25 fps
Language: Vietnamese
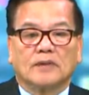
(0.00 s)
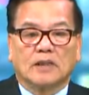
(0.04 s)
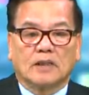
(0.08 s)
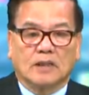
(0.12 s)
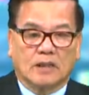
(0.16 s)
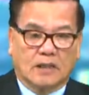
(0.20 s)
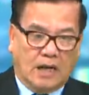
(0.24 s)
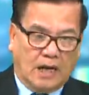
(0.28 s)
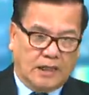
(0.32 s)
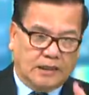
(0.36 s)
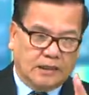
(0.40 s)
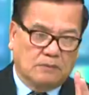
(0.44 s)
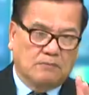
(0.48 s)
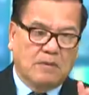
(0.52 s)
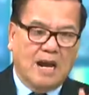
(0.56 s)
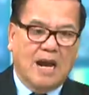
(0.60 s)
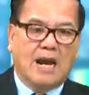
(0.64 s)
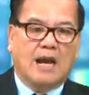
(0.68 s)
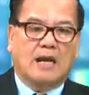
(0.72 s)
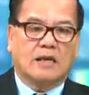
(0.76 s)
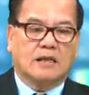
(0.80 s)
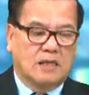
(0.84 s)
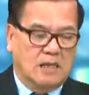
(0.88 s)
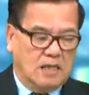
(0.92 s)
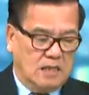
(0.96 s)
Cái thứ
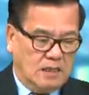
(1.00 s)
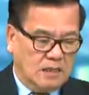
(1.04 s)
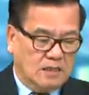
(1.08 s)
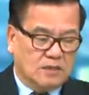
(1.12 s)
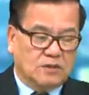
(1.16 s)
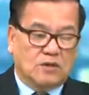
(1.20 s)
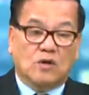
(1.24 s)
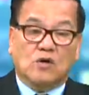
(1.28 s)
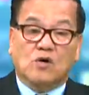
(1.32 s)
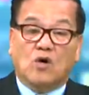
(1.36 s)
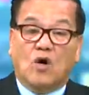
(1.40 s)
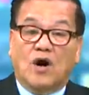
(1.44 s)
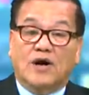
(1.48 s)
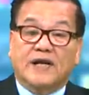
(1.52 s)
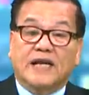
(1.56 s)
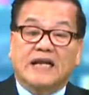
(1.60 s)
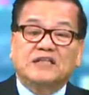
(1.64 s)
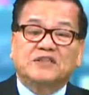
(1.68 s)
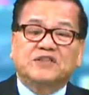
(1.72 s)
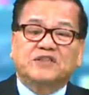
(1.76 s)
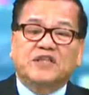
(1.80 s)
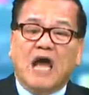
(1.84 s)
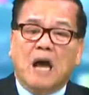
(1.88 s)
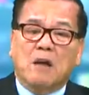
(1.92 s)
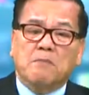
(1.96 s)
ba, nó có đến
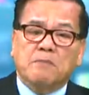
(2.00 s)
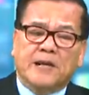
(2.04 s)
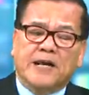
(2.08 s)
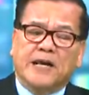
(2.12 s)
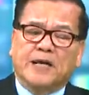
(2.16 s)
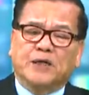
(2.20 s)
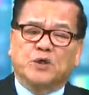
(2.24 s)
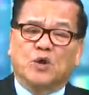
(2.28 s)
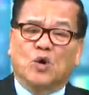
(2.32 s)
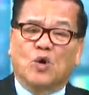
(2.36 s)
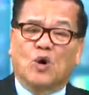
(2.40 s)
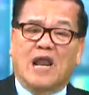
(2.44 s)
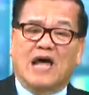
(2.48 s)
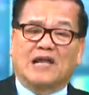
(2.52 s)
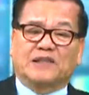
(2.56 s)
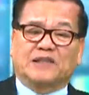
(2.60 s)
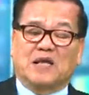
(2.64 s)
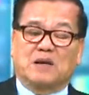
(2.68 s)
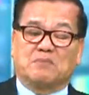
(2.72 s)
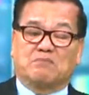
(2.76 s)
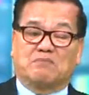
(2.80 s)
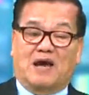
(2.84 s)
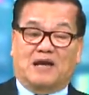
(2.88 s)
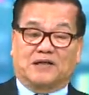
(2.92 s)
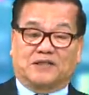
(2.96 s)
8.000 đô la
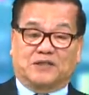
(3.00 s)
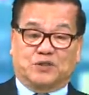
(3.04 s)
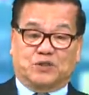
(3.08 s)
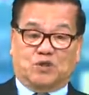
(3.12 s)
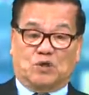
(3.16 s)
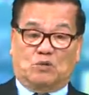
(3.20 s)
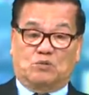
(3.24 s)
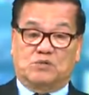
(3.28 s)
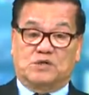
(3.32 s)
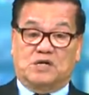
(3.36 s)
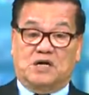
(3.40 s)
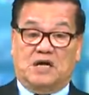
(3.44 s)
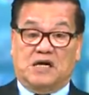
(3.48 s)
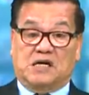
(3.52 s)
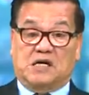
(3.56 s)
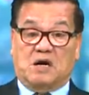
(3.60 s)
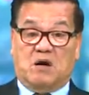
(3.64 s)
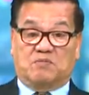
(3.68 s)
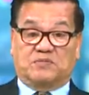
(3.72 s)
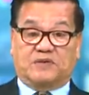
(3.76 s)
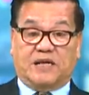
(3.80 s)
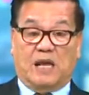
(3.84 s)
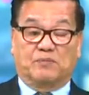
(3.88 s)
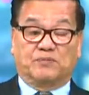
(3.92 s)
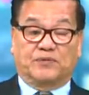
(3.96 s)
tiền mặt ở trong người
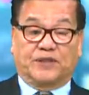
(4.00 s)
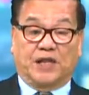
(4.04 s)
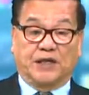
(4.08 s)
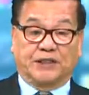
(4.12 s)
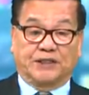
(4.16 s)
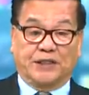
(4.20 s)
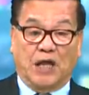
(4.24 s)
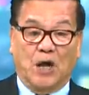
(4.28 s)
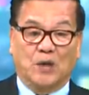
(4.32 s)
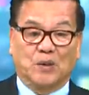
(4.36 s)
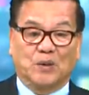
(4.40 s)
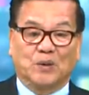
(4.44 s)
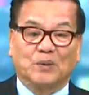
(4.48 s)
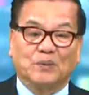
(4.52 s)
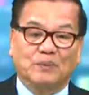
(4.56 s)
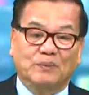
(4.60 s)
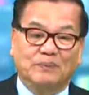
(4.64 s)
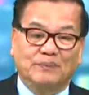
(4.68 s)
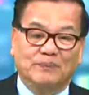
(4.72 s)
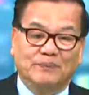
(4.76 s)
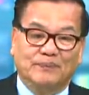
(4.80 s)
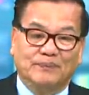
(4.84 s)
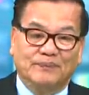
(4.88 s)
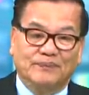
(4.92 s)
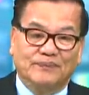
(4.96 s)
cộng thêm tiền tàu.
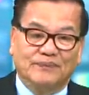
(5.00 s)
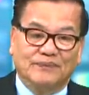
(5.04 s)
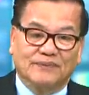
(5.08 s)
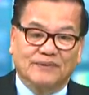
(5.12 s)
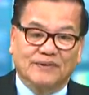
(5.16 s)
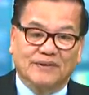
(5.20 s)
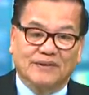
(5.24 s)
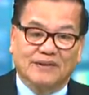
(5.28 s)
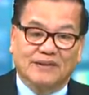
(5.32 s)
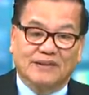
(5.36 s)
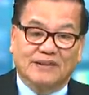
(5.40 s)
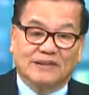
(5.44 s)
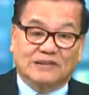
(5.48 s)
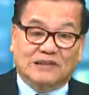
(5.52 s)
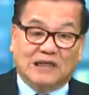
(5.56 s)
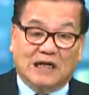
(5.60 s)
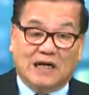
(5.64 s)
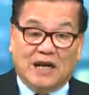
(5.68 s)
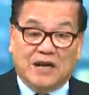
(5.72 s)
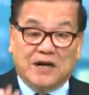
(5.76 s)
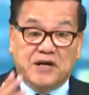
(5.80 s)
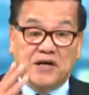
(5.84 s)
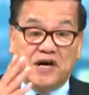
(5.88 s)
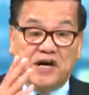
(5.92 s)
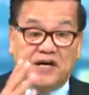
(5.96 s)
Tức
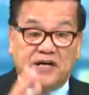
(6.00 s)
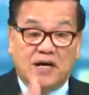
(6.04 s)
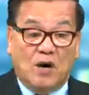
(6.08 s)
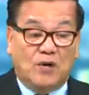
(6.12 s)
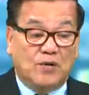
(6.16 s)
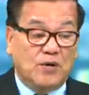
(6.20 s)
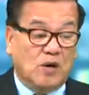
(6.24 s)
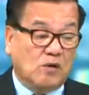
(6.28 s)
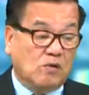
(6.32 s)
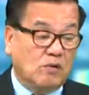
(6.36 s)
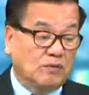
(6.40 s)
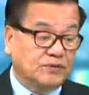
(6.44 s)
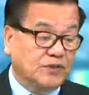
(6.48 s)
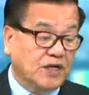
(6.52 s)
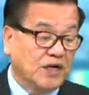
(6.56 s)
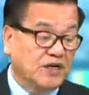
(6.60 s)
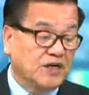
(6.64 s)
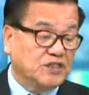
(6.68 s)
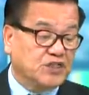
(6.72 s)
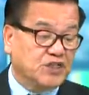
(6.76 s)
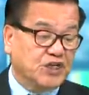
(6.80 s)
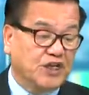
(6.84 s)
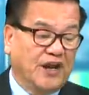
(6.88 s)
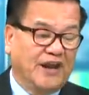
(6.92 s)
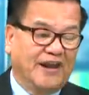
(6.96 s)
là nơi đâu nó cũng tới nó
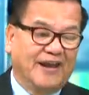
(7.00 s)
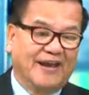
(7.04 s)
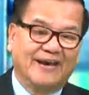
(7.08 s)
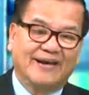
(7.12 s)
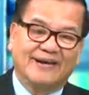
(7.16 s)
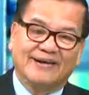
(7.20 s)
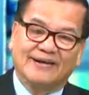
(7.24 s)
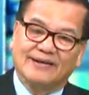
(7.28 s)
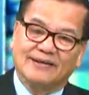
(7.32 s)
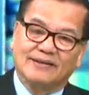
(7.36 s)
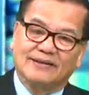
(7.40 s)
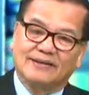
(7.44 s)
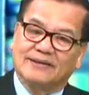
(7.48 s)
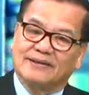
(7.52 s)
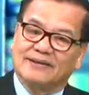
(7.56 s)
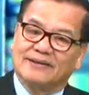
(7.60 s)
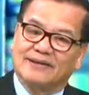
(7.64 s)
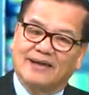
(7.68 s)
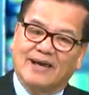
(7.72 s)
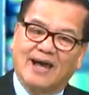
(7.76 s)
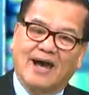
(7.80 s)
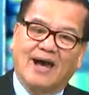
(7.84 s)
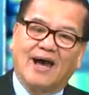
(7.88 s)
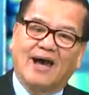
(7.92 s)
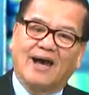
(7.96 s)
xỉa.
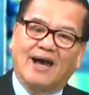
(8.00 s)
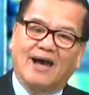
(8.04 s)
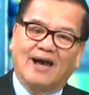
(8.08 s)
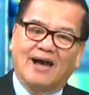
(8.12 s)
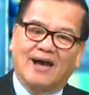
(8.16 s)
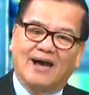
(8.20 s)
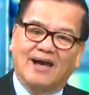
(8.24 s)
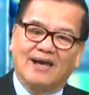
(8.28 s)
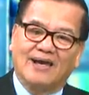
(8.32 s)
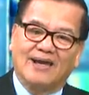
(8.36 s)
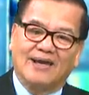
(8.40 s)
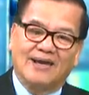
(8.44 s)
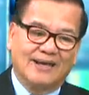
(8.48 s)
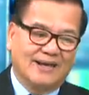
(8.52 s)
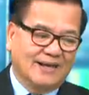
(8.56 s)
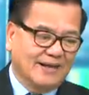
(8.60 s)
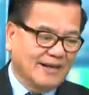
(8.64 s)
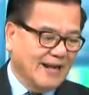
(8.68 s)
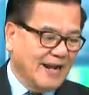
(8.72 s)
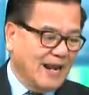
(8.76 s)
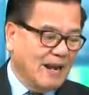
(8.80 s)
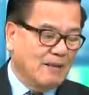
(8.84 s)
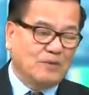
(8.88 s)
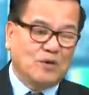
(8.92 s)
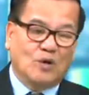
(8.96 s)
Ha ha,
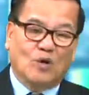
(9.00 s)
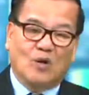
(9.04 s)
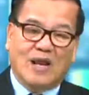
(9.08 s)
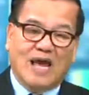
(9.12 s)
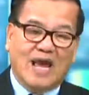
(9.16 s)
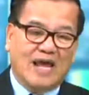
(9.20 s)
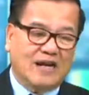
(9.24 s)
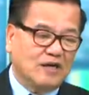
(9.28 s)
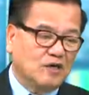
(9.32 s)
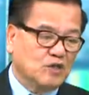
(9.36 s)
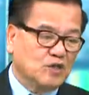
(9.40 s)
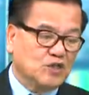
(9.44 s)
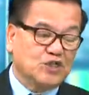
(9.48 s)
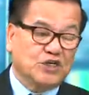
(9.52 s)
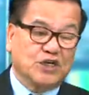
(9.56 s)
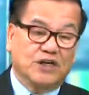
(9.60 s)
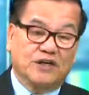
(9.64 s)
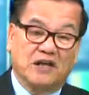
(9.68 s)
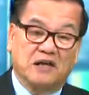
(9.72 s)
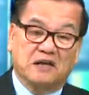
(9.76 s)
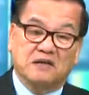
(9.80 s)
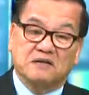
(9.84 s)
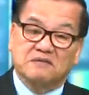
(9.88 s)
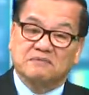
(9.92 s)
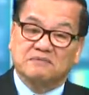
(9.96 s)
đem đô la ra nó
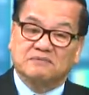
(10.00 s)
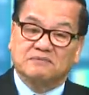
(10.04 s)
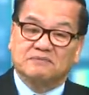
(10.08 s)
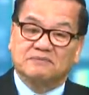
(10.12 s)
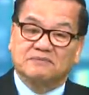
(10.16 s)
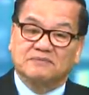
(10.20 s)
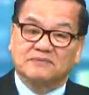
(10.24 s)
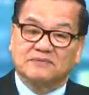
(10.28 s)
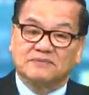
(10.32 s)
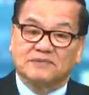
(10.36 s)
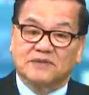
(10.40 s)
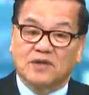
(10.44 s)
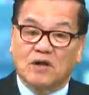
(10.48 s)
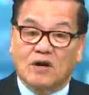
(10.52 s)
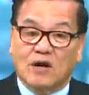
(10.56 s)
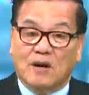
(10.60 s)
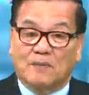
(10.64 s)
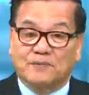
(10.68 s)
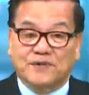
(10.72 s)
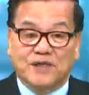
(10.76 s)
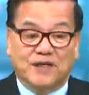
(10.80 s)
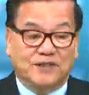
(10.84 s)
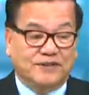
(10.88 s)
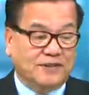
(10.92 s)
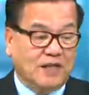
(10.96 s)
xỉa. Nếu gặp
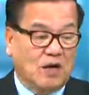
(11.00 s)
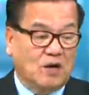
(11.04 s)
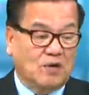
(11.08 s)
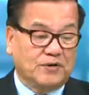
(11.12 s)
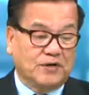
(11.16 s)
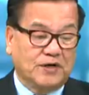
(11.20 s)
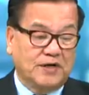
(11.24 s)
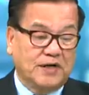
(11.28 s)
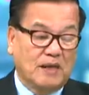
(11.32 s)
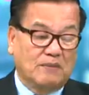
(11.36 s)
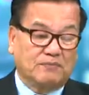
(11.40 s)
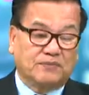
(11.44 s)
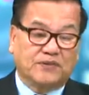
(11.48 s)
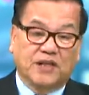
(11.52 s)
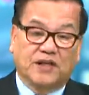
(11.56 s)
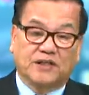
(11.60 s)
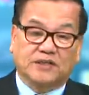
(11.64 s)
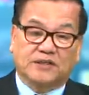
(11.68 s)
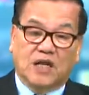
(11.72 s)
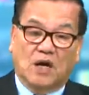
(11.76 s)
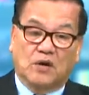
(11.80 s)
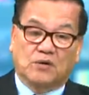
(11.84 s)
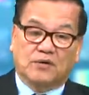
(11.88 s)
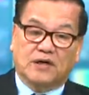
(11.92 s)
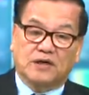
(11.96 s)
dân tàu thì đem tiền
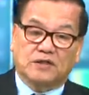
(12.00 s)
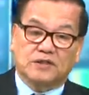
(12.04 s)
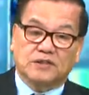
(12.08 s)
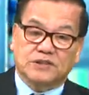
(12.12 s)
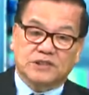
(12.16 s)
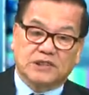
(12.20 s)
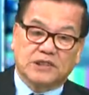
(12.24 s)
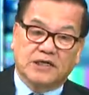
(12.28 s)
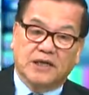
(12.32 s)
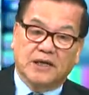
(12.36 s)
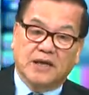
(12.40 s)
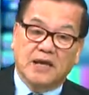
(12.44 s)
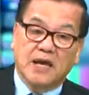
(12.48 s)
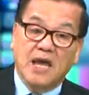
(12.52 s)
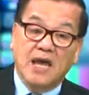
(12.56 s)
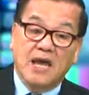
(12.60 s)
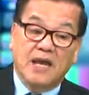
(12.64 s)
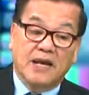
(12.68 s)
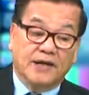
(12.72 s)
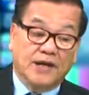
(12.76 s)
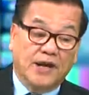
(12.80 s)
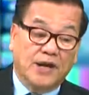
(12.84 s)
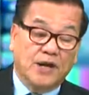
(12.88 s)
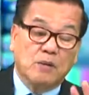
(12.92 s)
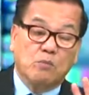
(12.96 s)
tàu ra nó xỉa
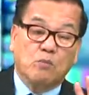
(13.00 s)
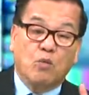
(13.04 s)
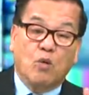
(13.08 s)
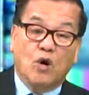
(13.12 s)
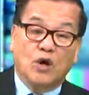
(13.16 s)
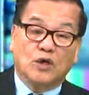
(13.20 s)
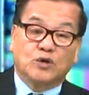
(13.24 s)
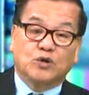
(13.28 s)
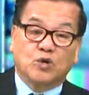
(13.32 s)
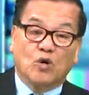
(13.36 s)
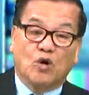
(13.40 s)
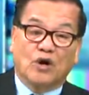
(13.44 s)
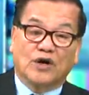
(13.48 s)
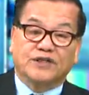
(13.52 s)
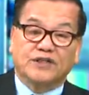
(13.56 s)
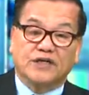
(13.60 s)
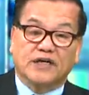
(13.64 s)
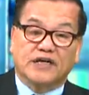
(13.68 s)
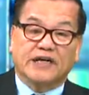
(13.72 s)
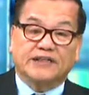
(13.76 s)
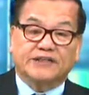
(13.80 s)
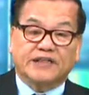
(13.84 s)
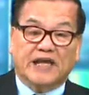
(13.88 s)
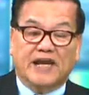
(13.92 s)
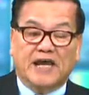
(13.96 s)
để nó mua chuộc những
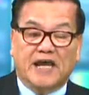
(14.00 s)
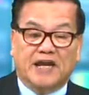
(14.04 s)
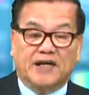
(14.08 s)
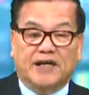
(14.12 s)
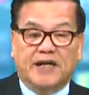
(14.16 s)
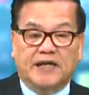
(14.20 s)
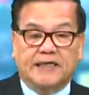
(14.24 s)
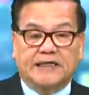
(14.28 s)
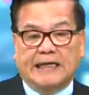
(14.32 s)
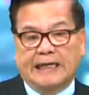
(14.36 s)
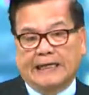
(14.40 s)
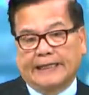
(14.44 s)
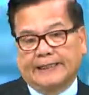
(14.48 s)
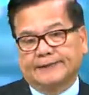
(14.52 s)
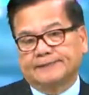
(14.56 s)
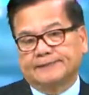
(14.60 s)
cái tay an ninh này.